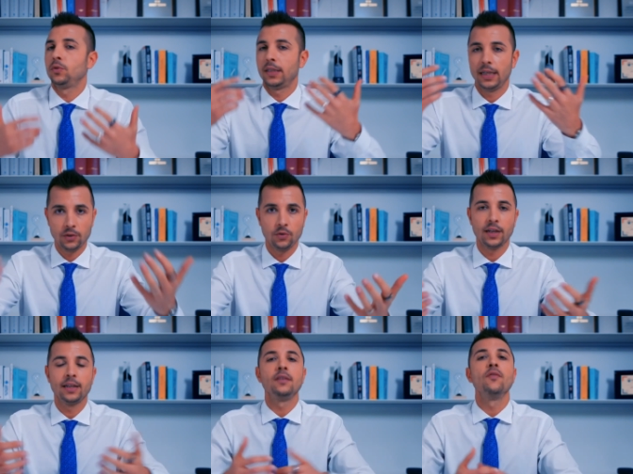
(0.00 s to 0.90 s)
stesso
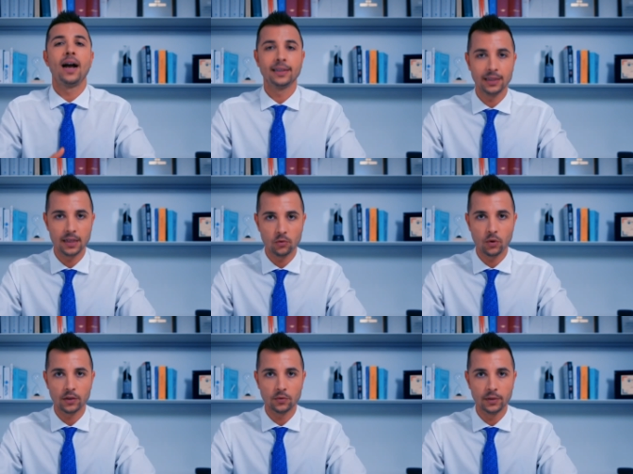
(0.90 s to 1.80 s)
che ti vanti dei
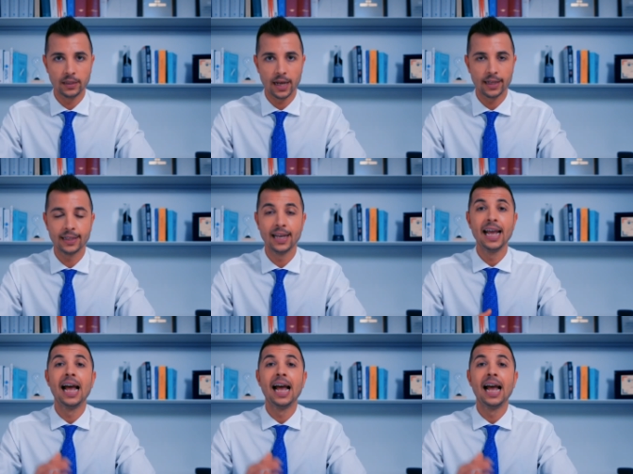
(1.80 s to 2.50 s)
tuoi risultati.